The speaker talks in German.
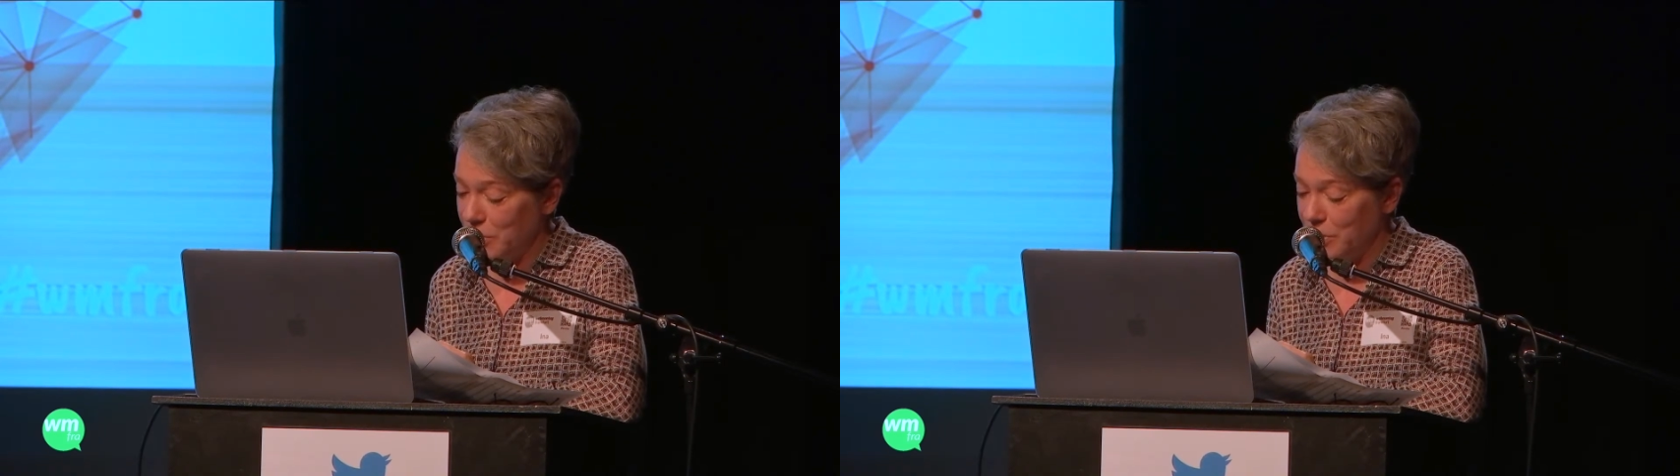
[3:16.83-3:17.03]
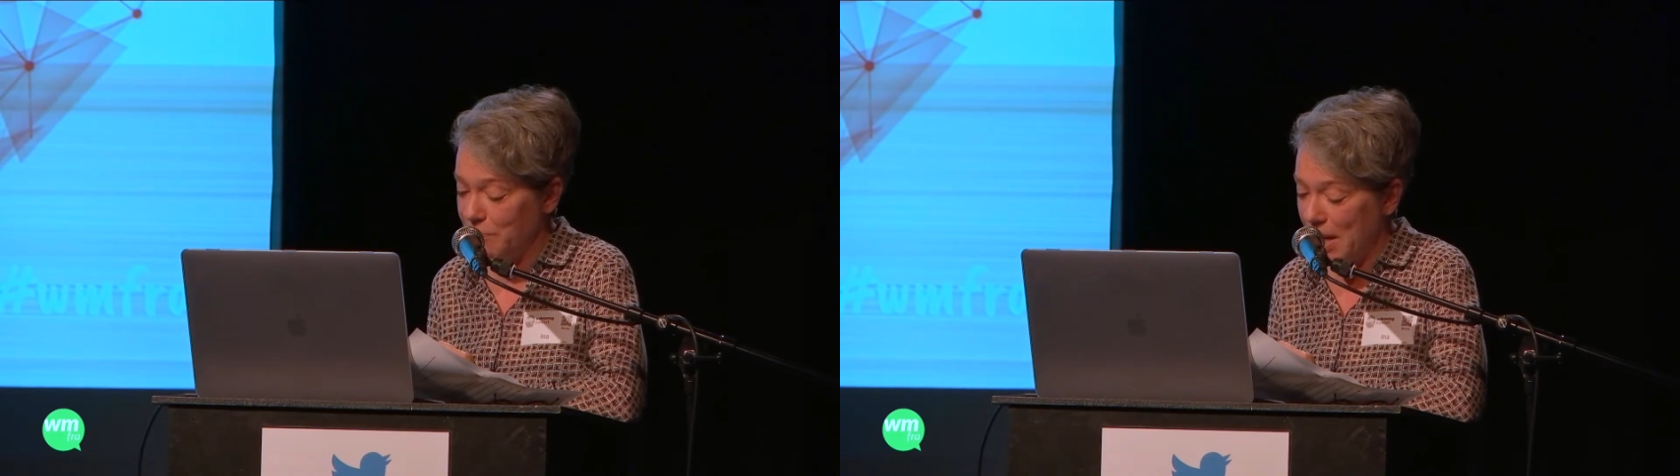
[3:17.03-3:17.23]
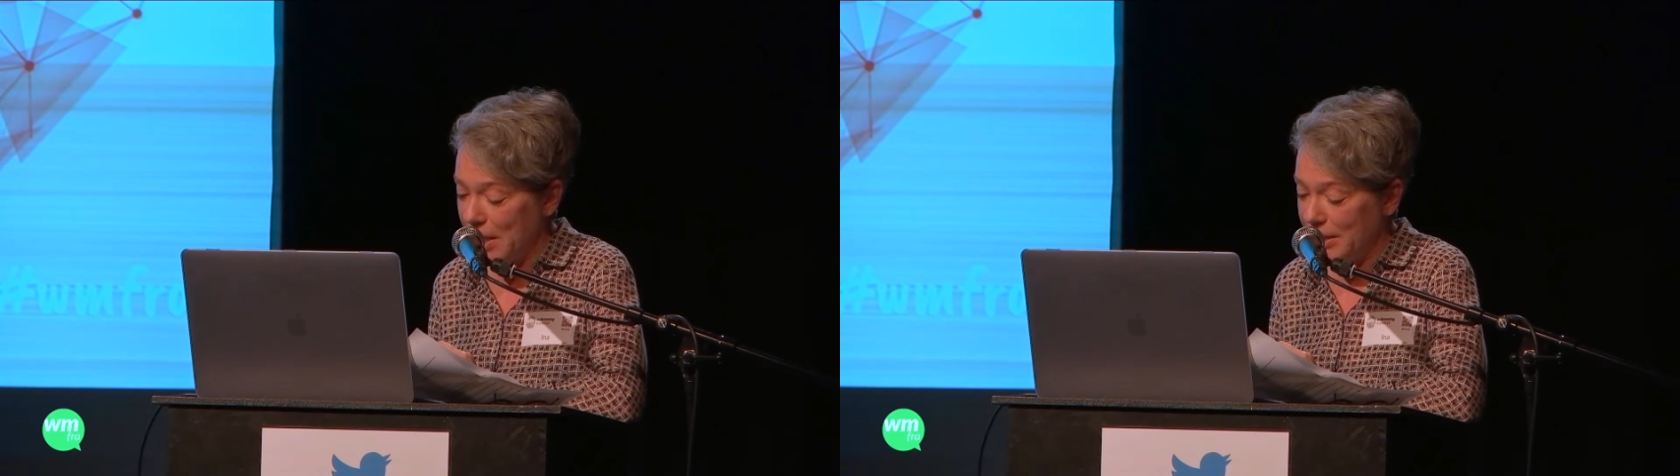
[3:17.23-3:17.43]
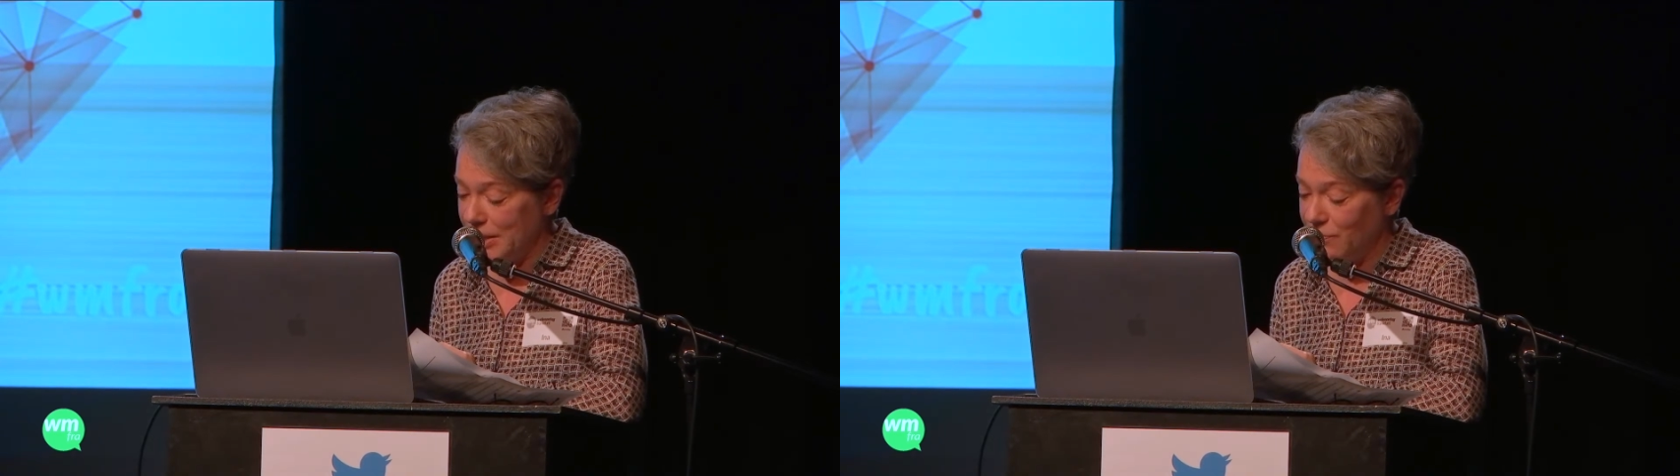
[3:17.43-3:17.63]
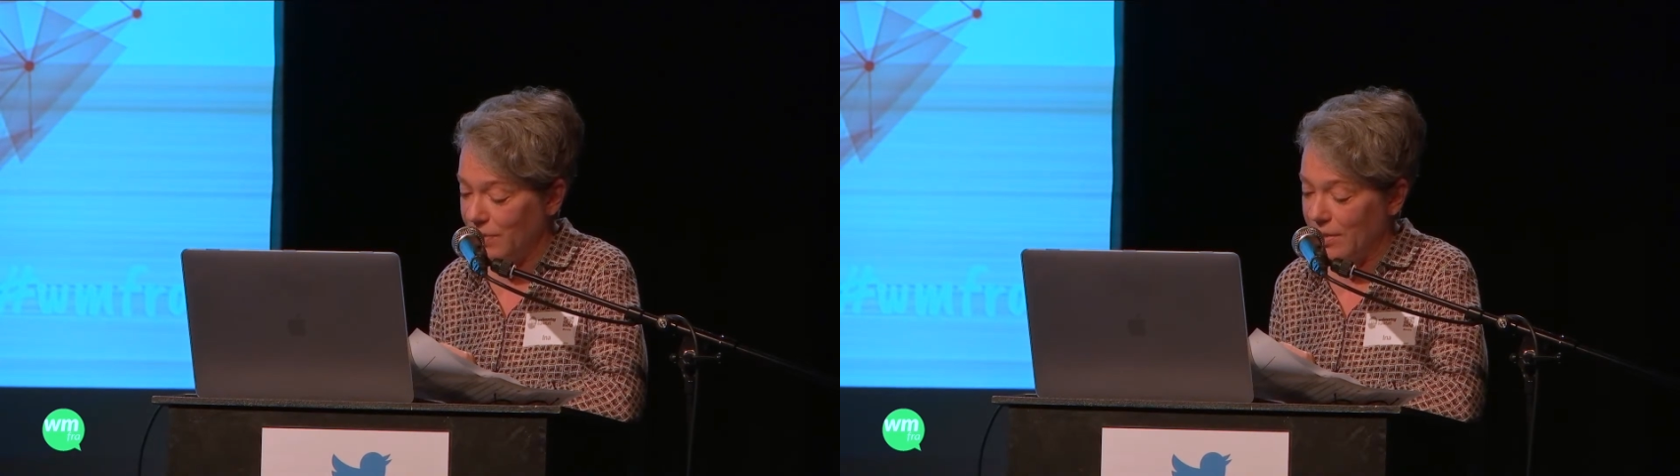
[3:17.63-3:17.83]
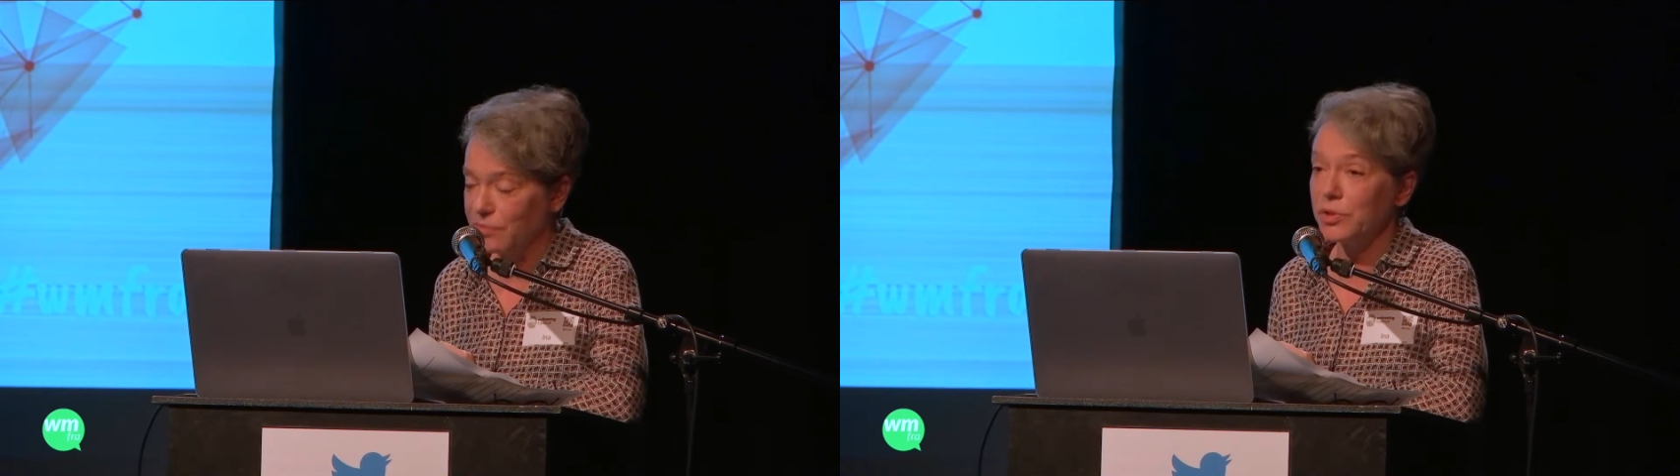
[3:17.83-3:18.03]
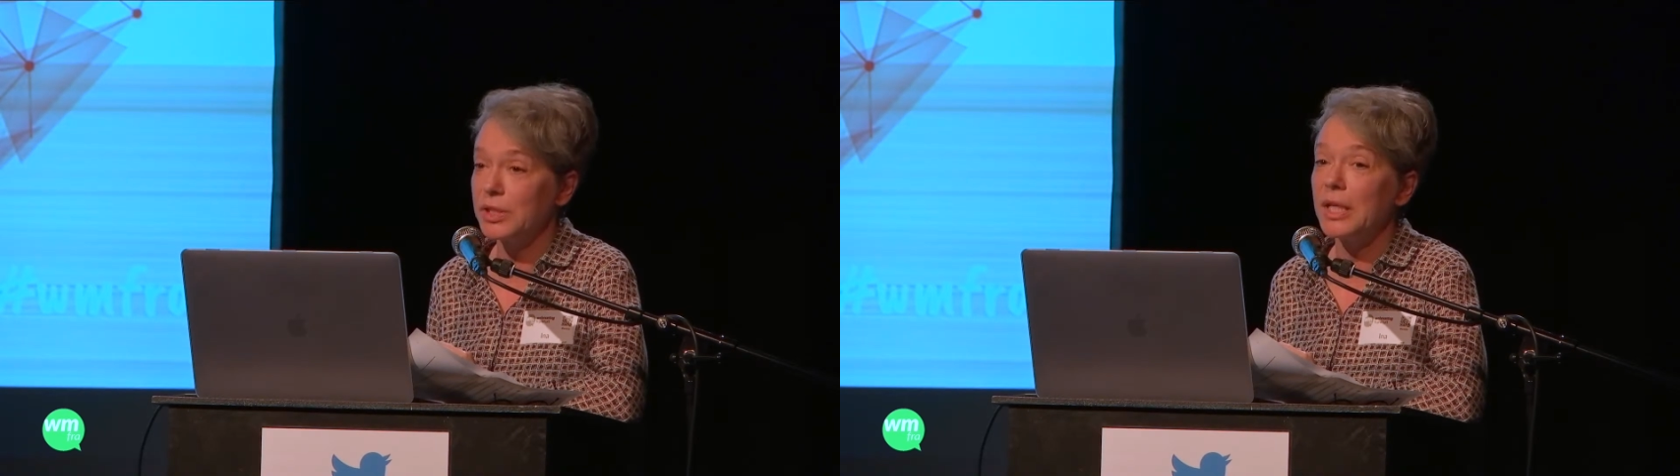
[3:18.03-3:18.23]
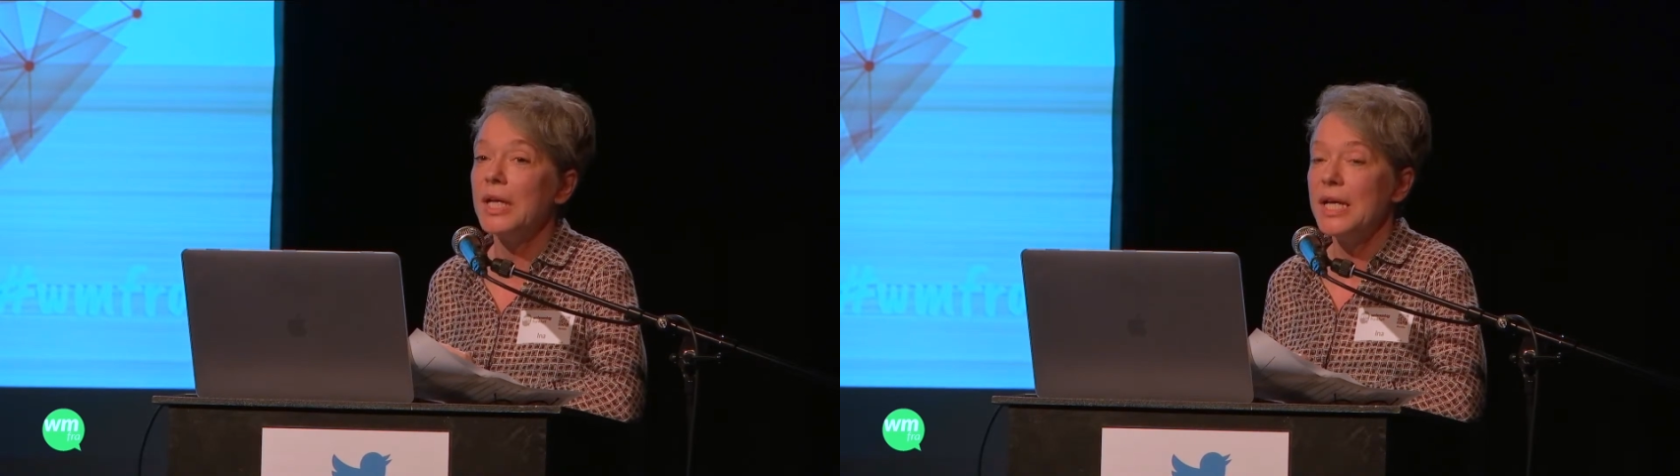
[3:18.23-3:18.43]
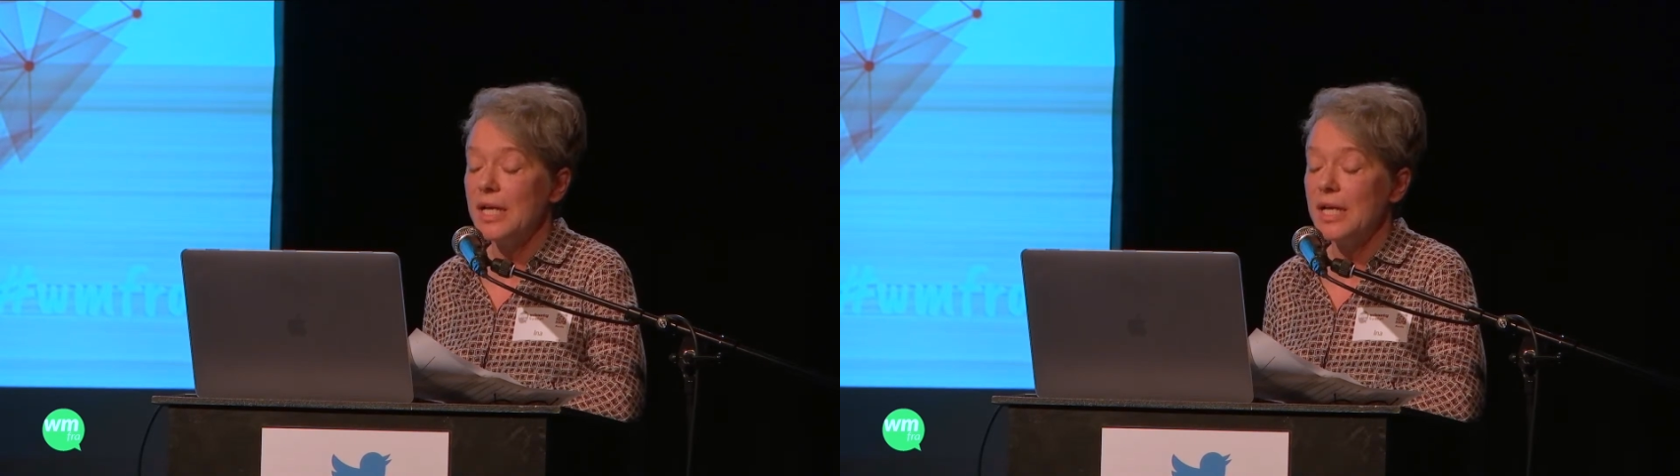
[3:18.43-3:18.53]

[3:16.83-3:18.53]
auch die Macher des Frankfurter